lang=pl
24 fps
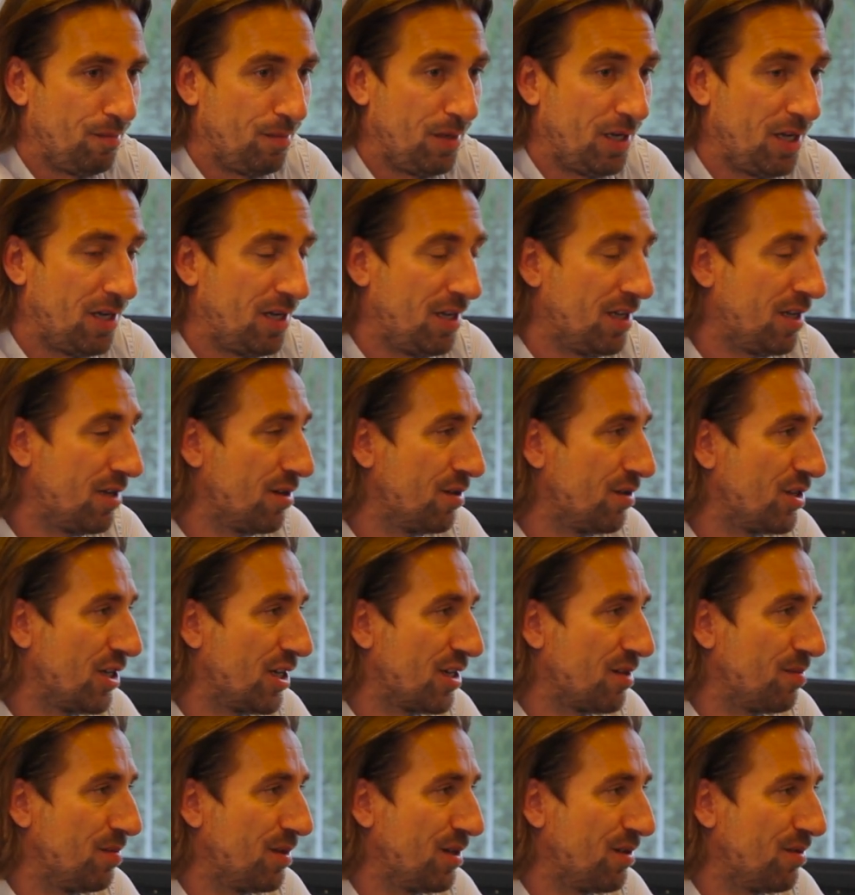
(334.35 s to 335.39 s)
Milik
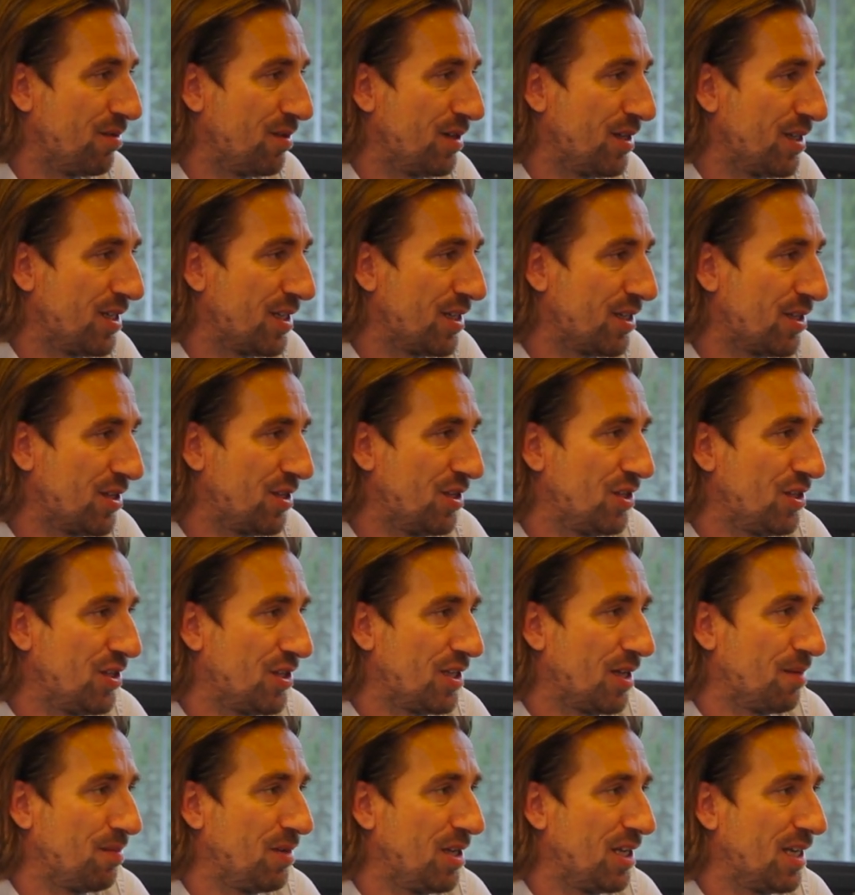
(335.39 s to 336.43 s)
chociażby, który też
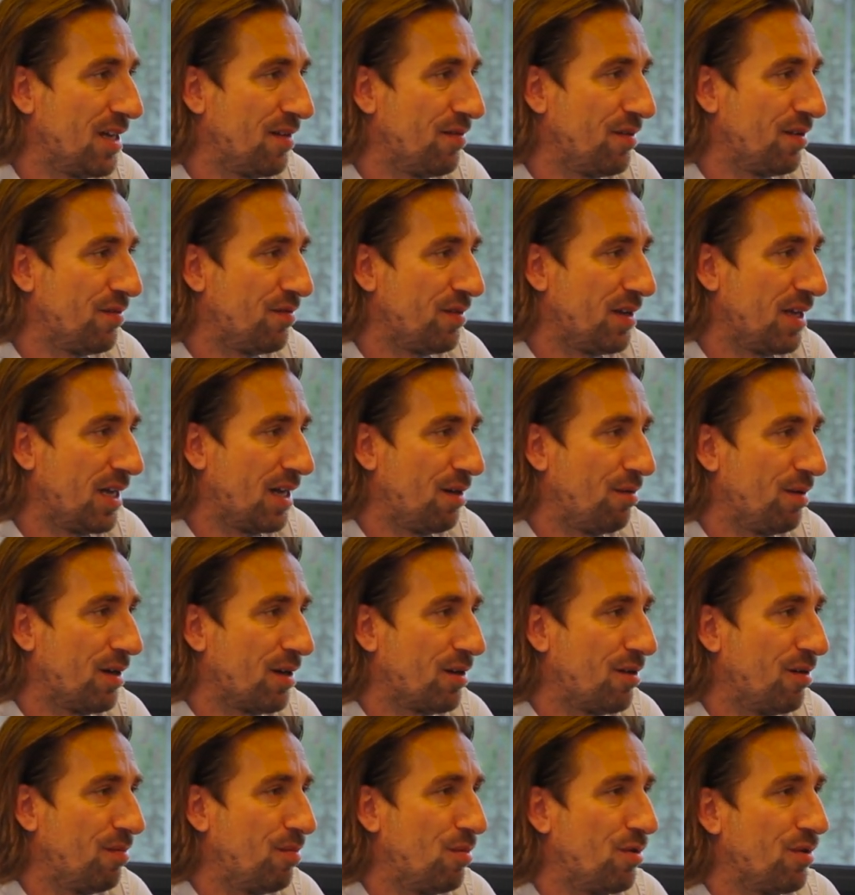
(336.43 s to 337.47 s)
gdzieś tam niedawno wyjechał
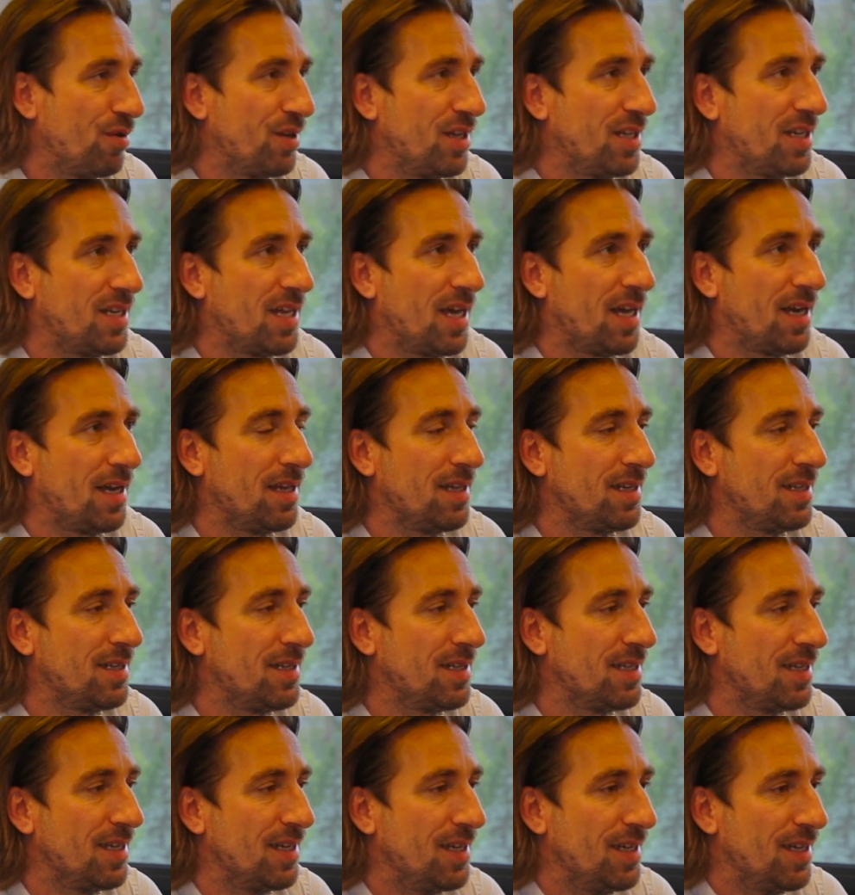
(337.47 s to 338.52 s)
jako młody
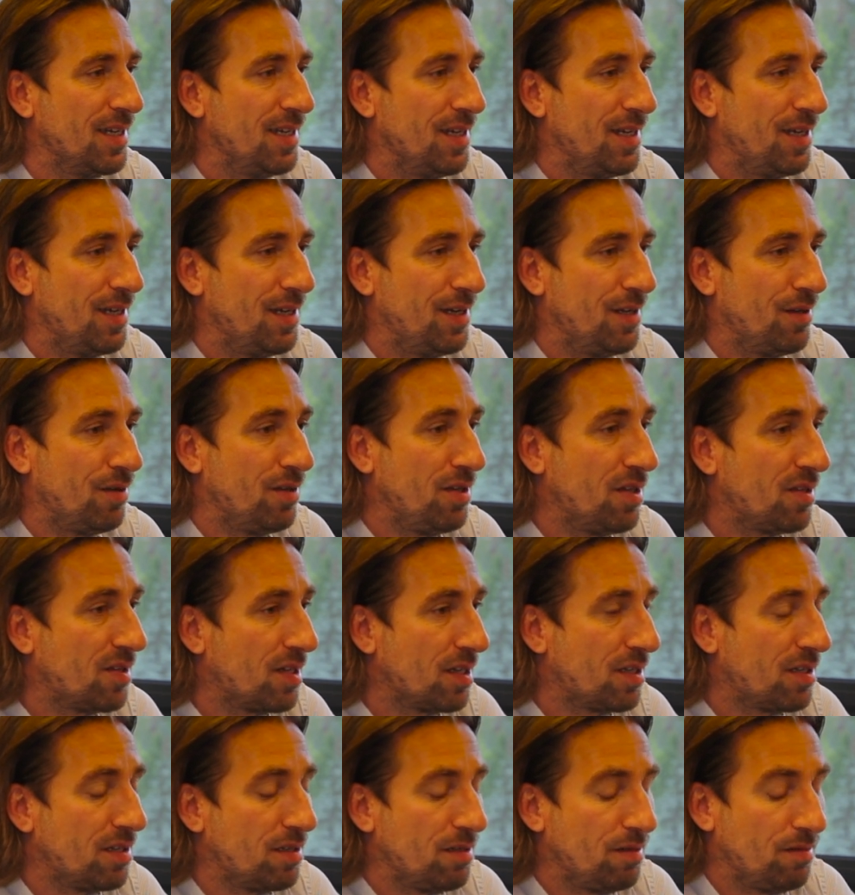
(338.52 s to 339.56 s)
talent no
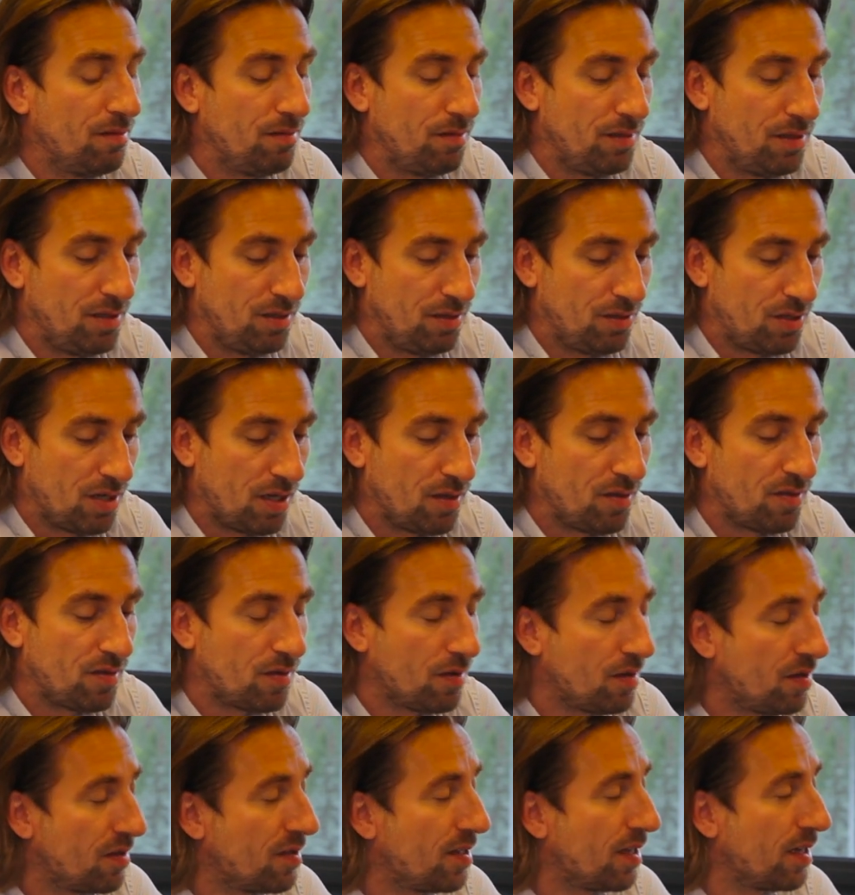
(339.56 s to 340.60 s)
niestety y,
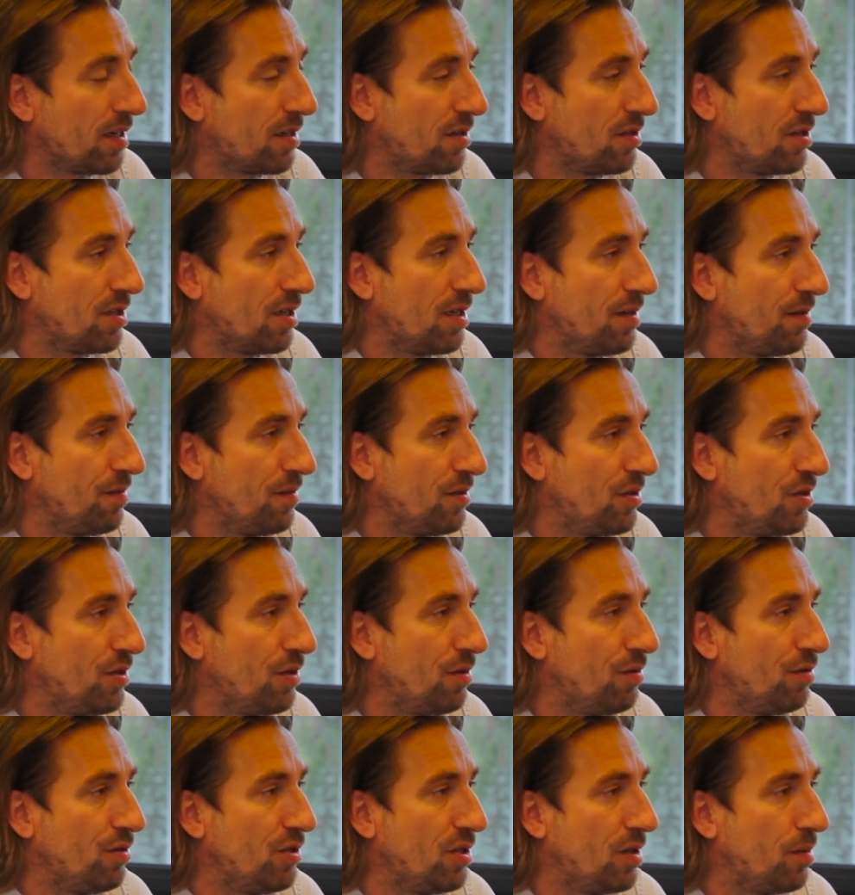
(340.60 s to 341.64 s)
często jest tak, że
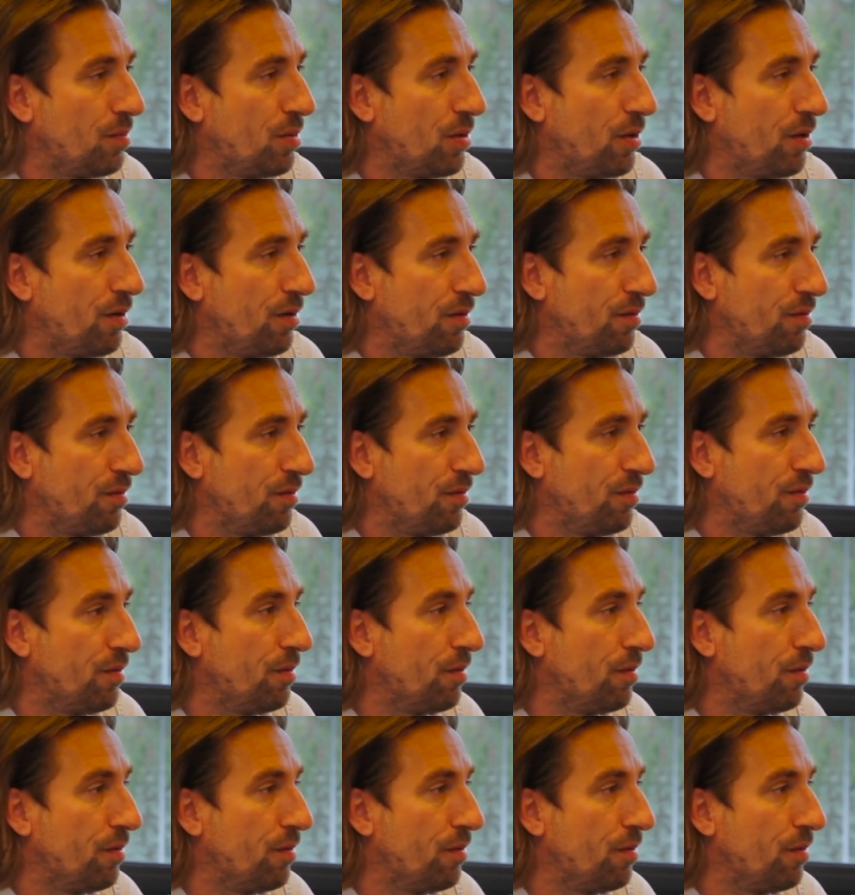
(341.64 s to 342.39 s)
ci ludzie po